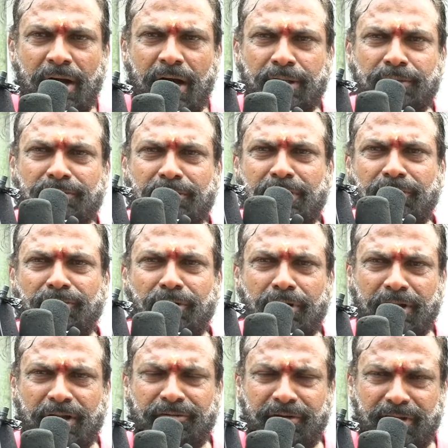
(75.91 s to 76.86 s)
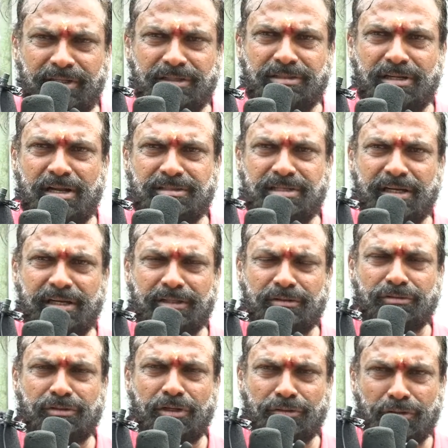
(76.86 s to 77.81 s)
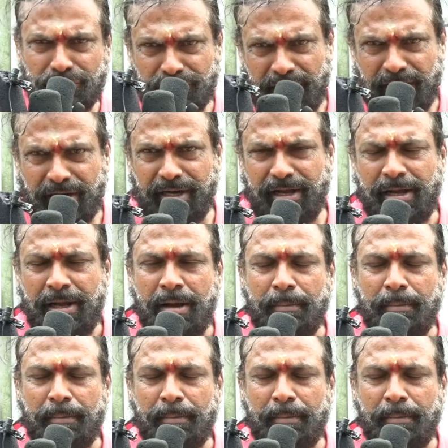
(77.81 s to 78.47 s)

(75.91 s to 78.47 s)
అద్భుతమైన ఫోటోగ్రఫీ అందిస్తున్నారు సంగీతం సంతోష్ నారాయణ